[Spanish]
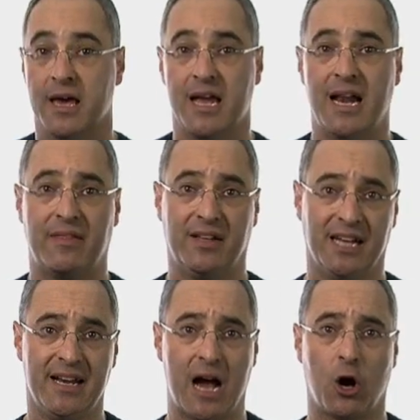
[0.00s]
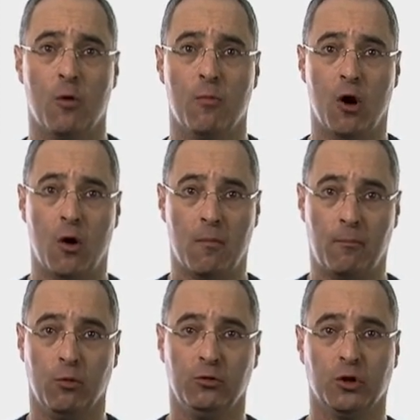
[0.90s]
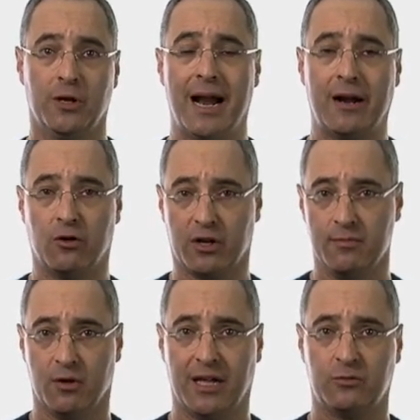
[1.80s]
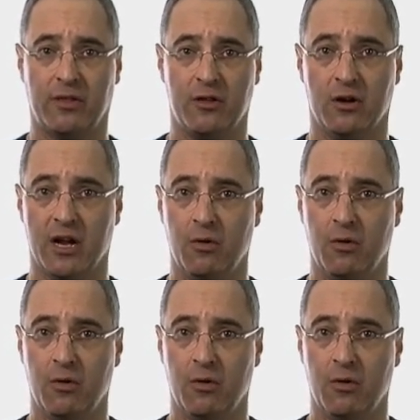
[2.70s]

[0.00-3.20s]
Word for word: Y la cesárea como punto en el algoritmo de actuación